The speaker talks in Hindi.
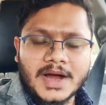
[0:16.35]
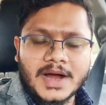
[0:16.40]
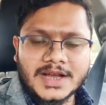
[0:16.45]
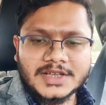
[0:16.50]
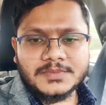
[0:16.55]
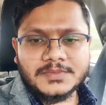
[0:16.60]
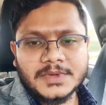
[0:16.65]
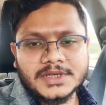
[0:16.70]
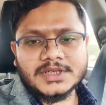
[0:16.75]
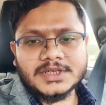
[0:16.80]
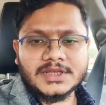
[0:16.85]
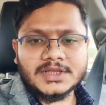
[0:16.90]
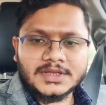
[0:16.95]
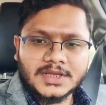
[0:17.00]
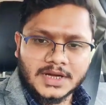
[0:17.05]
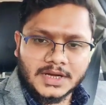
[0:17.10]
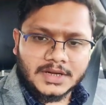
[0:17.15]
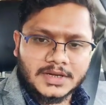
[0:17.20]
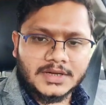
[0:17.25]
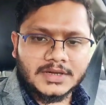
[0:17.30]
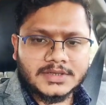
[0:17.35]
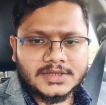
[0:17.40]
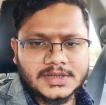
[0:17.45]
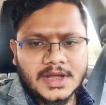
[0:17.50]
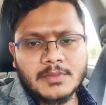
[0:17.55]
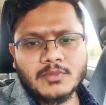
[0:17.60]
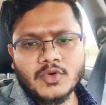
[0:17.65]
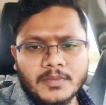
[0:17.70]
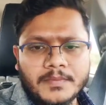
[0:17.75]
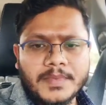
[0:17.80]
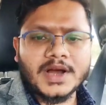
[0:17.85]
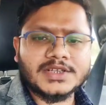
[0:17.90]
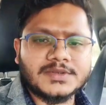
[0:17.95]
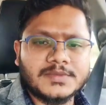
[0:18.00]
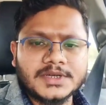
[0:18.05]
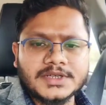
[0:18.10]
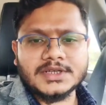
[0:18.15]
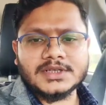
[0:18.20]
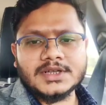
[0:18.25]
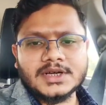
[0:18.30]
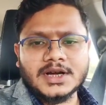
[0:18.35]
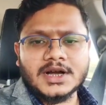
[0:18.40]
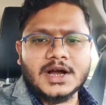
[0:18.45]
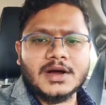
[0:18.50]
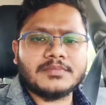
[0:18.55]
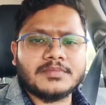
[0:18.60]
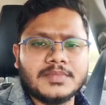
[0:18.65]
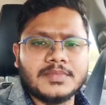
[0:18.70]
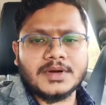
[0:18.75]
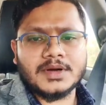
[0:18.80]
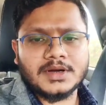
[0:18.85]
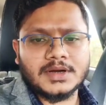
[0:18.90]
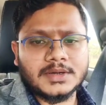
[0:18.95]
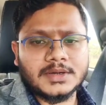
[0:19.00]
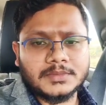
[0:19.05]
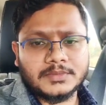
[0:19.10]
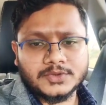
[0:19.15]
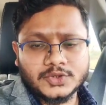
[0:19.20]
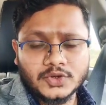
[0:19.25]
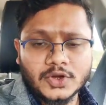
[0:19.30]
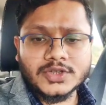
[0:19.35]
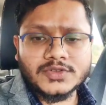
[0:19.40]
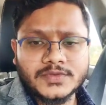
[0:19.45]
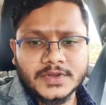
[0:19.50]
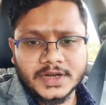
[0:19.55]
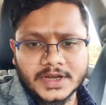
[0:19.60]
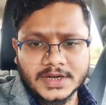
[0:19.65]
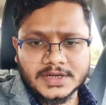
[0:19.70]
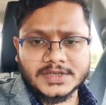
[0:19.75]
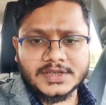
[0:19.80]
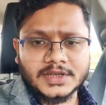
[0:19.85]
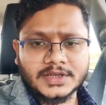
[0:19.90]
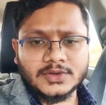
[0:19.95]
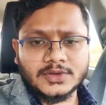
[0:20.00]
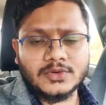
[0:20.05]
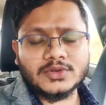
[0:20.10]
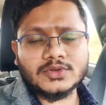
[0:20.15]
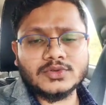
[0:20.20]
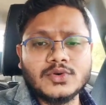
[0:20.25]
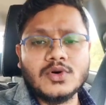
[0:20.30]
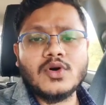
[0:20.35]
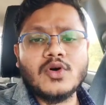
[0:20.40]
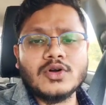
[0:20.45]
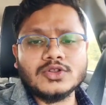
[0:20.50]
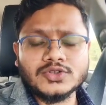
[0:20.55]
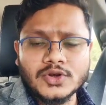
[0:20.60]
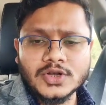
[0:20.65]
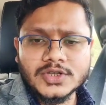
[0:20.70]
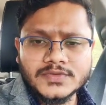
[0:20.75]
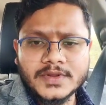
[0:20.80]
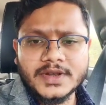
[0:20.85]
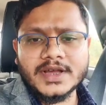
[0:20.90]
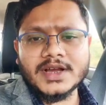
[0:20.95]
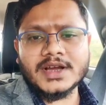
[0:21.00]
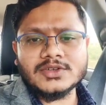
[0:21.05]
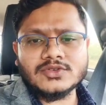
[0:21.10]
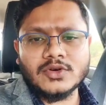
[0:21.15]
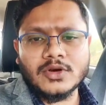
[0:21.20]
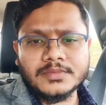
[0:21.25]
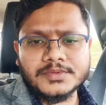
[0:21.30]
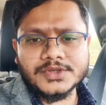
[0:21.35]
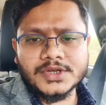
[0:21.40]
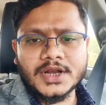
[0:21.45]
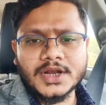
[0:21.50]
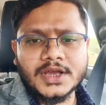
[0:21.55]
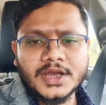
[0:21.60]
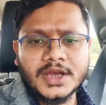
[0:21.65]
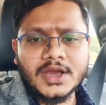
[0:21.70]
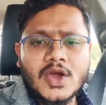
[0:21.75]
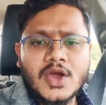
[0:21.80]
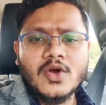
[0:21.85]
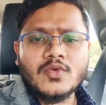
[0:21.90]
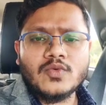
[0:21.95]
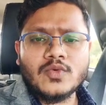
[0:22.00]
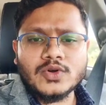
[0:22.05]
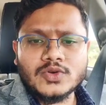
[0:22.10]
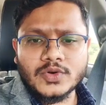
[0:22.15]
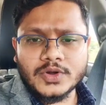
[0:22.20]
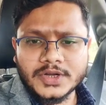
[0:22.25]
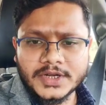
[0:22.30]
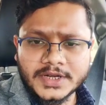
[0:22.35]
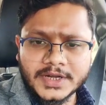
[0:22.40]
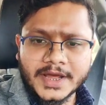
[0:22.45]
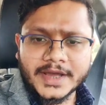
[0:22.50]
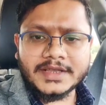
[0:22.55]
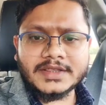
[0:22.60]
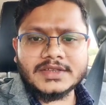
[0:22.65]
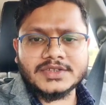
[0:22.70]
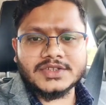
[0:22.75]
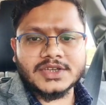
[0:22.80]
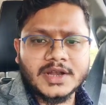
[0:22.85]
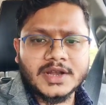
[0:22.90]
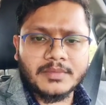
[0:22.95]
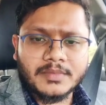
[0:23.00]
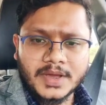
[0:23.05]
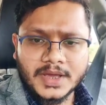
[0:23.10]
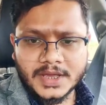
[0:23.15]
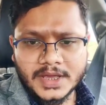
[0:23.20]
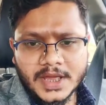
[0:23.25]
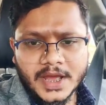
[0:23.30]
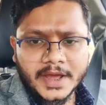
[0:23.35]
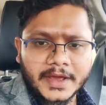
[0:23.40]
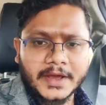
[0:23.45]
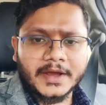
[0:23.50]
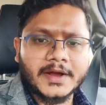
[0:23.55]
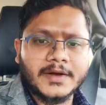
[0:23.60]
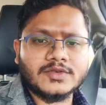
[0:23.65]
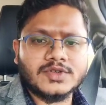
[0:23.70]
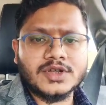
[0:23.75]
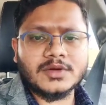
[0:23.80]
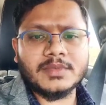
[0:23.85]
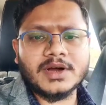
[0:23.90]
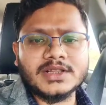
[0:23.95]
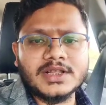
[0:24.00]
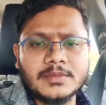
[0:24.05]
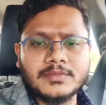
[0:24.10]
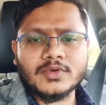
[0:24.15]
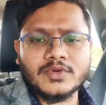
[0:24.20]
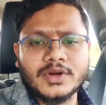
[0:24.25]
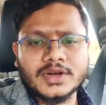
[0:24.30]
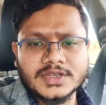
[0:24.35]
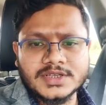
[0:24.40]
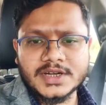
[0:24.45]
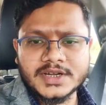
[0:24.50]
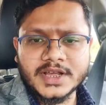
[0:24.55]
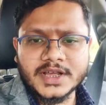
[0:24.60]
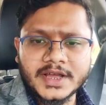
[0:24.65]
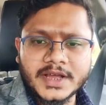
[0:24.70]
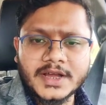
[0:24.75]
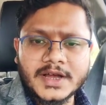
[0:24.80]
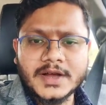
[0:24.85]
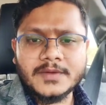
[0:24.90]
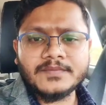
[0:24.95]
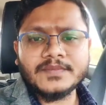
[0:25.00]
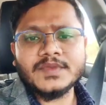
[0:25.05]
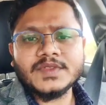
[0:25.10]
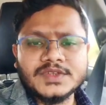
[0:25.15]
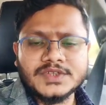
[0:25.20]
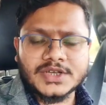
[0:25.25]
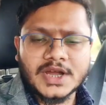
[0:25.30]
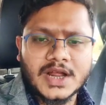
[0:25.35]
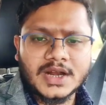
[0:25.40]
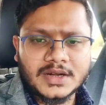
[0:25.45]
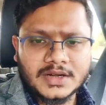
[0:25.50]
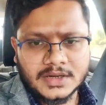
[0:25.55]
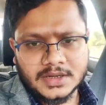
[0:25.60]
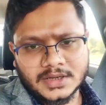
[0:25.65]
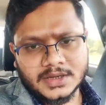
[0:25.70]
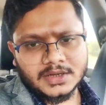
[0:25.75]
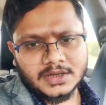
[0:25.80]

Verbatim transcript: पाँच बजे तक शाम को पाँच बजे तक आप चॉइस फिल कर सकते हो तो चॉइस फिलिंग का जो ऑप्शन है वो ट्वेंटी नाइन्थ जैन में ही आएगा उसके बाद आपको रिजल्ट आएगा चार